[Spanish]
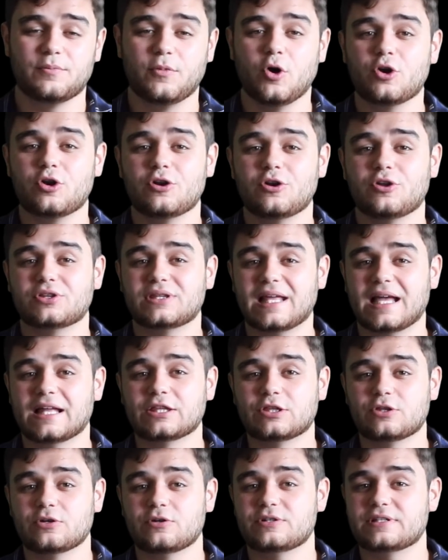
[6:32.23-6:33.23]
por lo
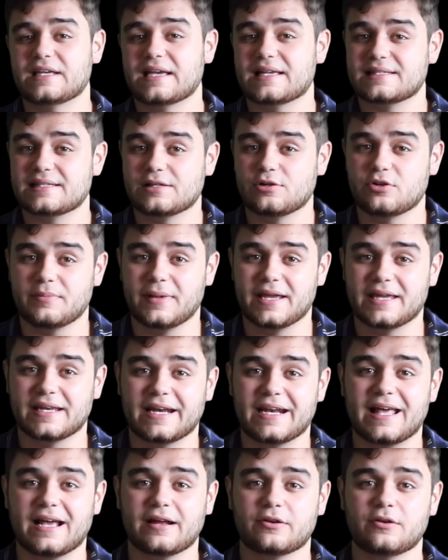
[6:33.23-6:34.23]
tanto, ya se lo
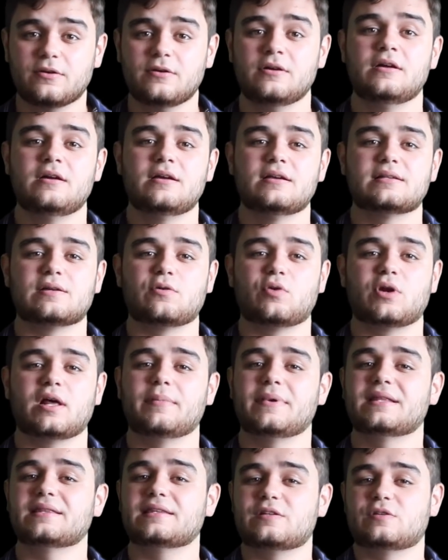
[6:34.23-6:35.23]
imaginarán, ¿no?
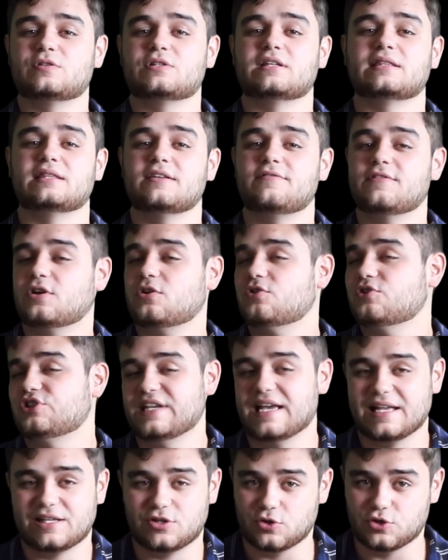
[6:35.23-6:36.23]
Seguramente sus científicos
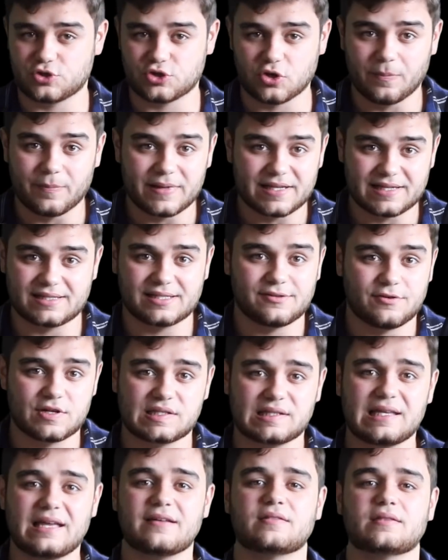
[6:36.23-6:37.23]
ya son zombies hace
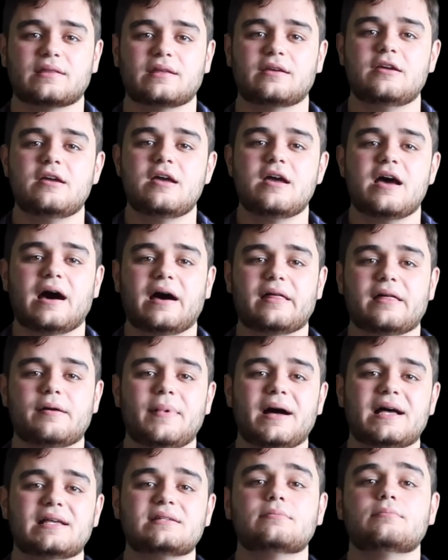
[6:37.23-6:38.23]
bastante.
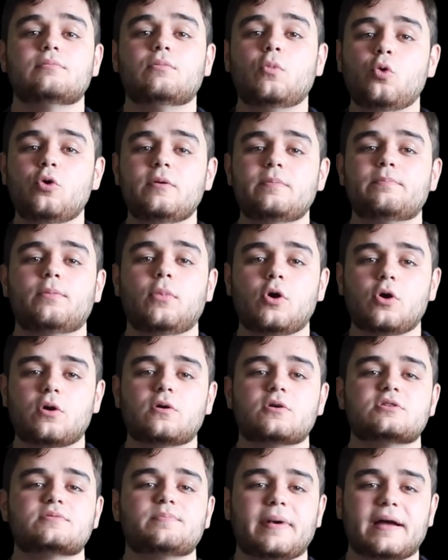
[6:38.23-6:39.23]
Además, muy
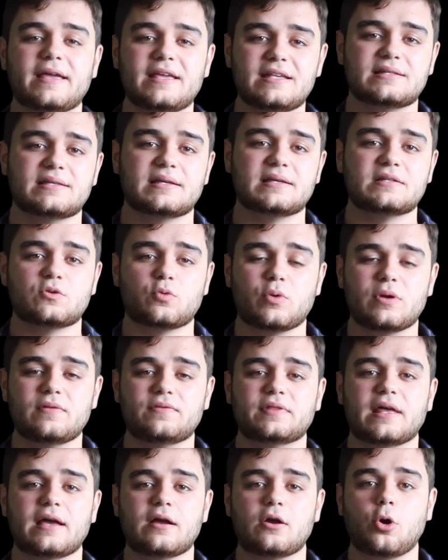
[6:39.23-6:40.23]
pocos países
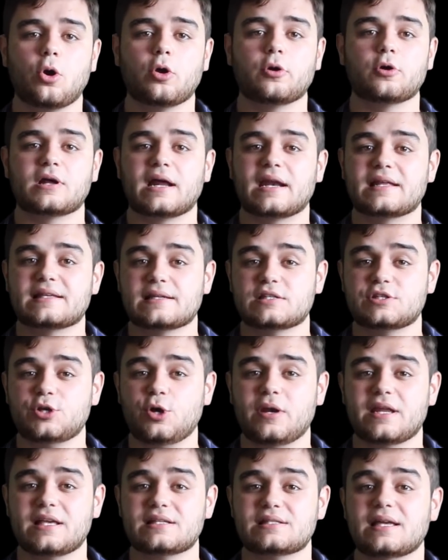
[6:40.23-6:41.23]
cuentan con
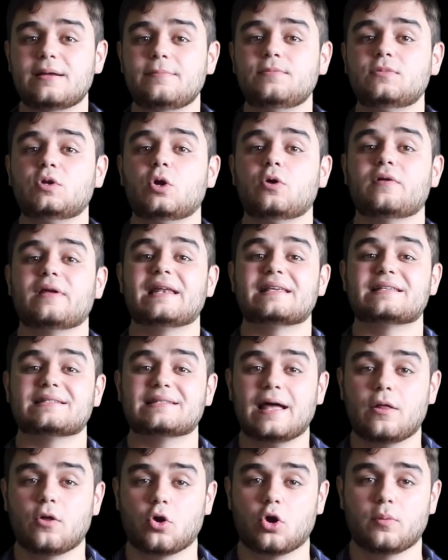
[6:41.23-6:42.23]
organizaciones dentro del
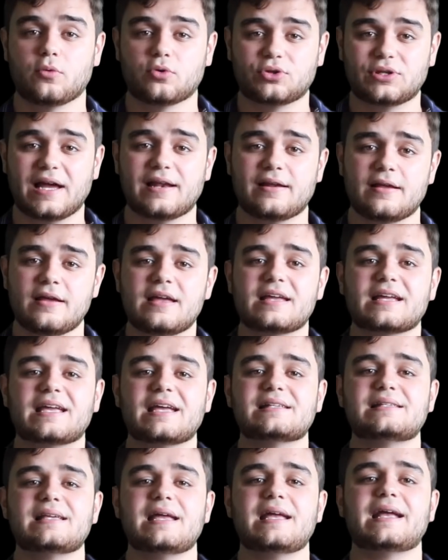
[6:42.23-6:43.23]
Estado como tal
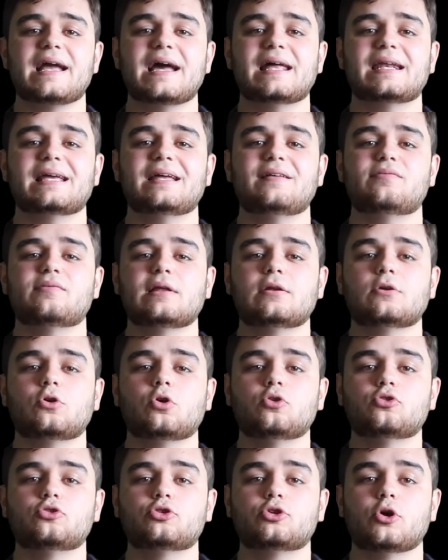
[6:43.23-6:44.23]
que se encarguen del
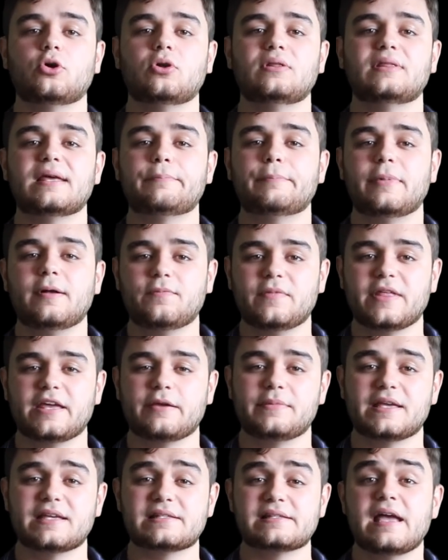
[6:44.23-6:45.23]
control de
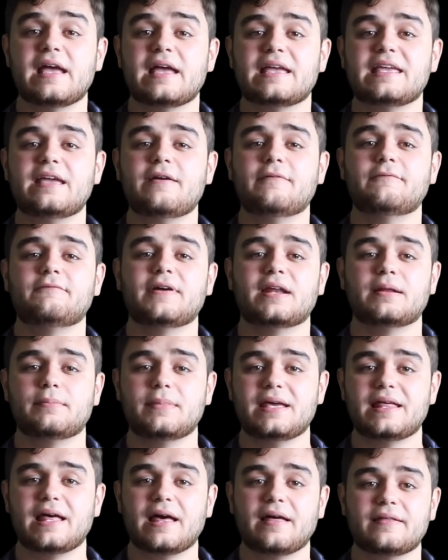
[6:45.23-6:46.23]
pandemias y
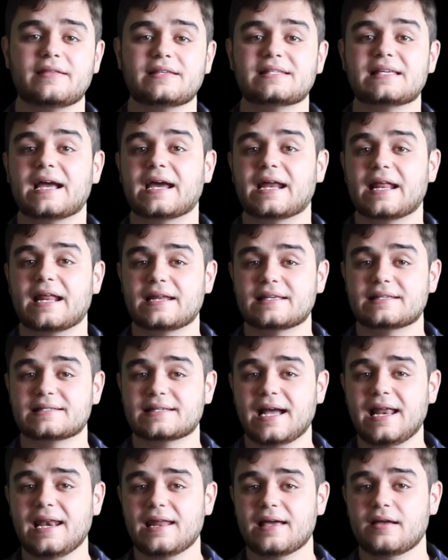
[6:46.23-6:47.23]
enfermedades a gran
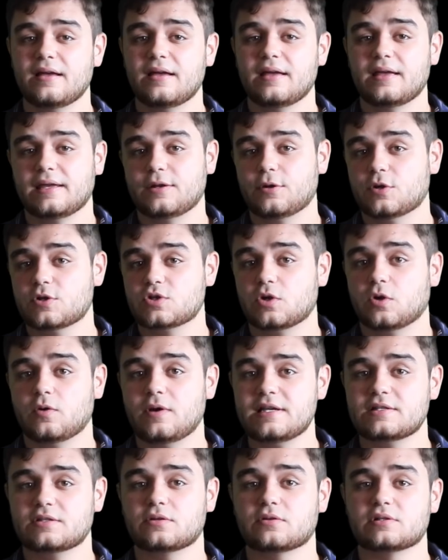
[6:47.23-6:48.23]
escala. Y no solo
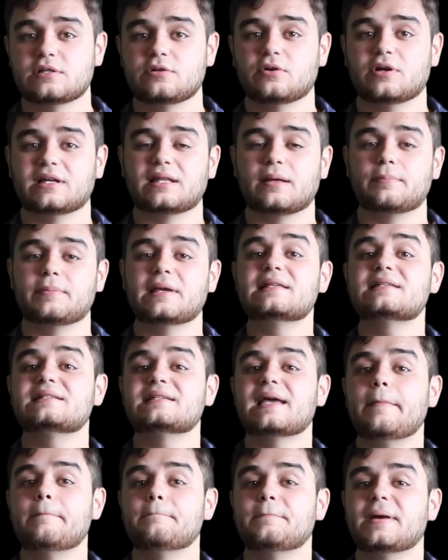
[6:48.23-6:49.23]
esto, sino que también
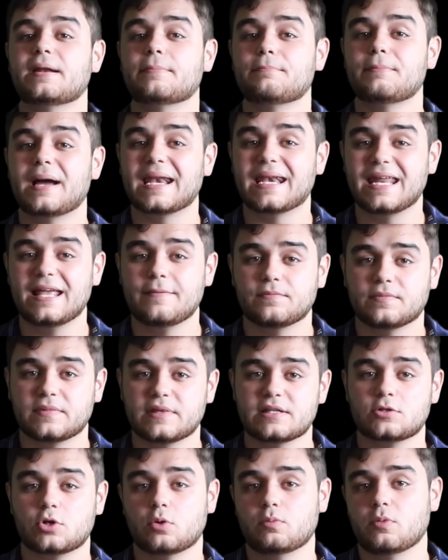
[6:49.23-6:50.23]
sean
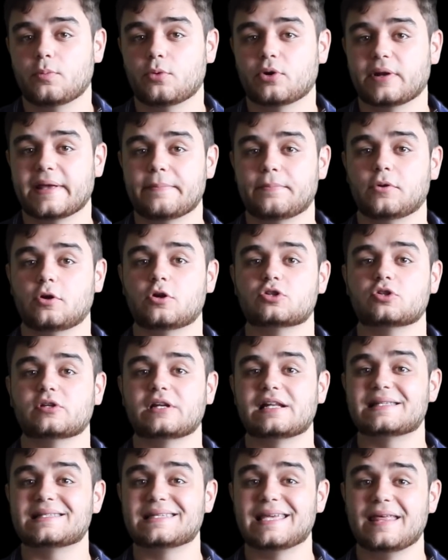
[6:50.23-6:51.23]
permanentes, como por ejemplo lo son
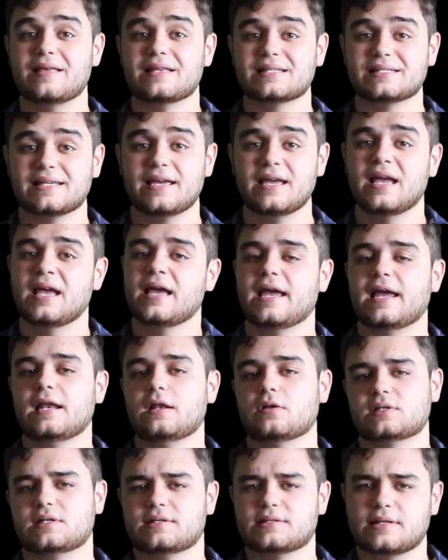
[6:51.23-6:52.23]
el CDC en
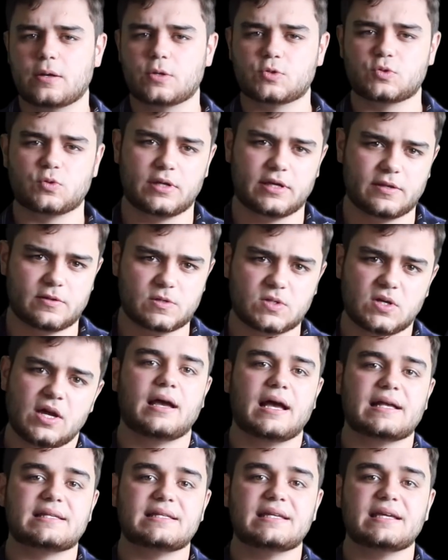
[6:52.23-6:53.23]
los Estados Unidos.
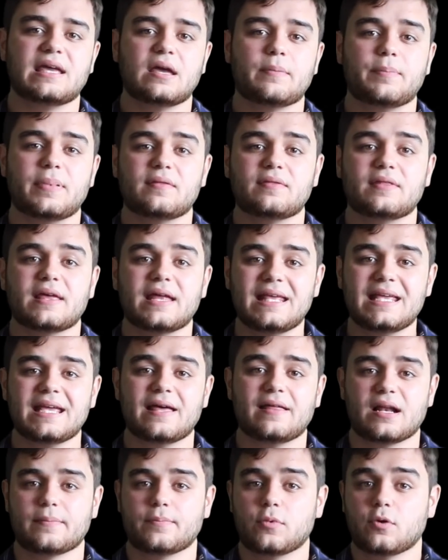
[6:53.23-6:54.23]
Así que
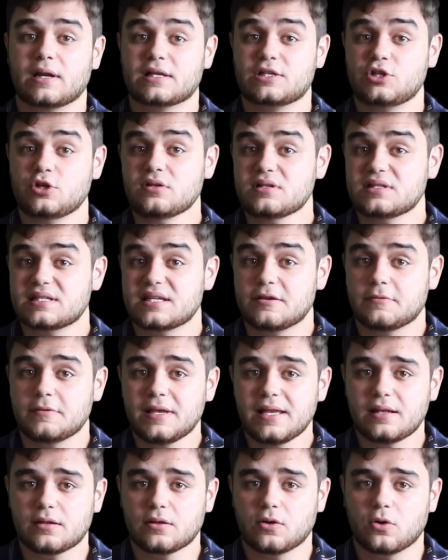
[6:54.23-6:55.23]
dependería de la población
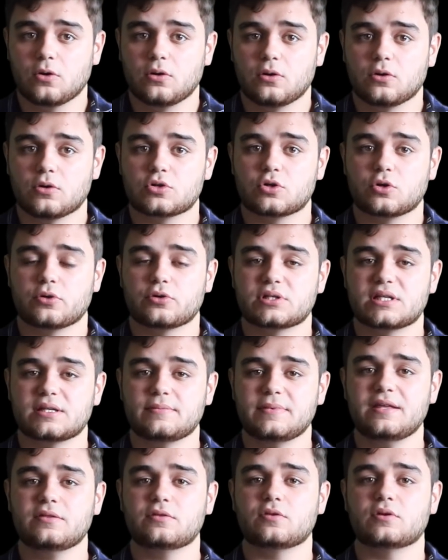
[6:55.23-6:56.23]
civil con los
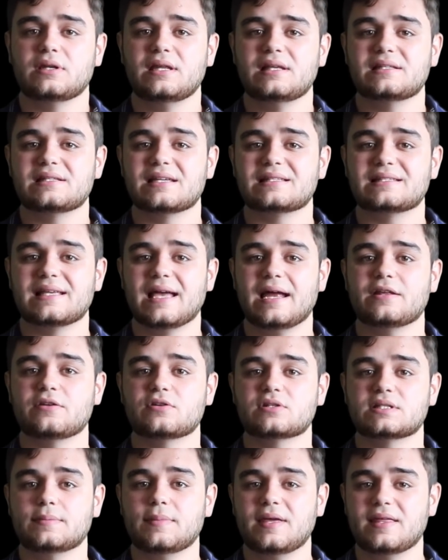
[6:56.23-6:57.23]
conocimientos
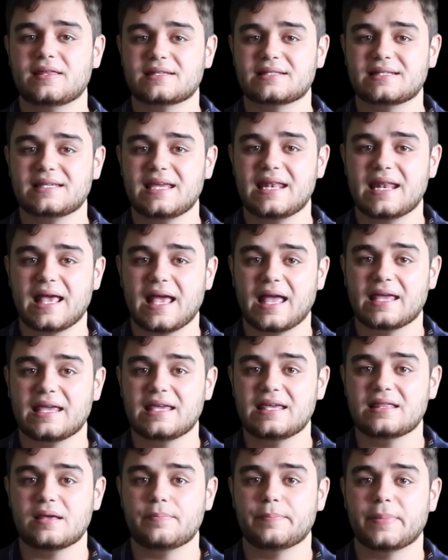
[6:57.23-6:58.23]
necesarios de medicina
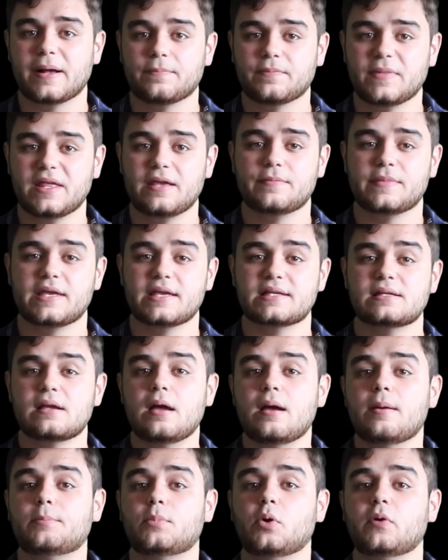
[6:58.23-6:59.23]
y de pandemias
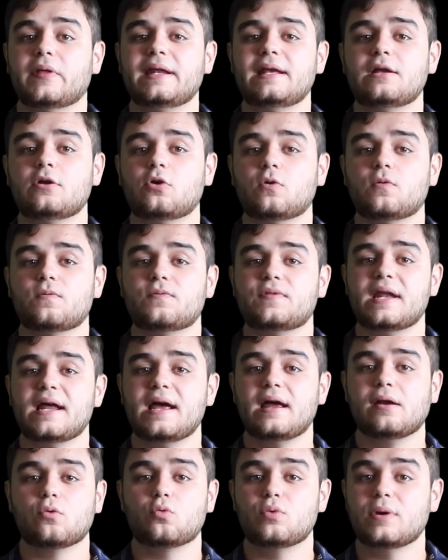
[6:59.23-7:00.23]
poder
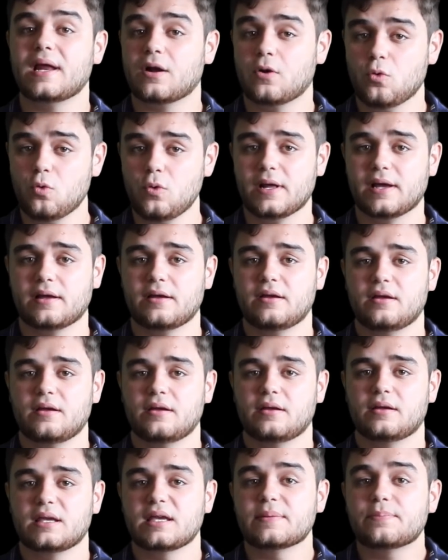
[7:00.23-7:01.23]
encontrar una cura
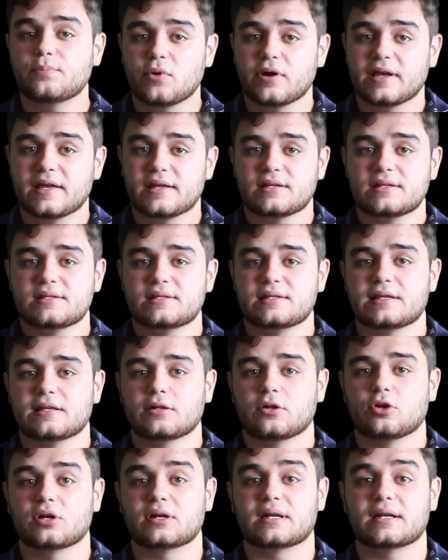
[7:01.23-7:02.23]
y pues
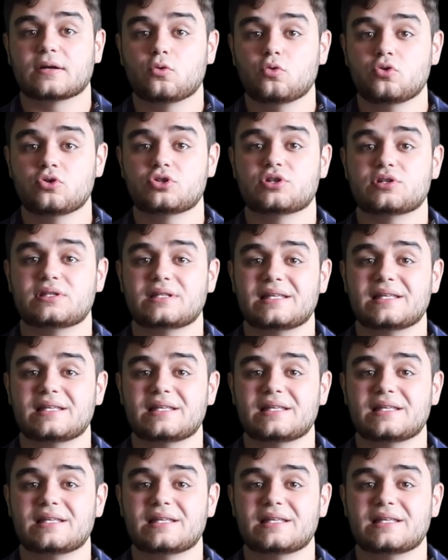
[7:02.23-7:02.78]
sin los recursos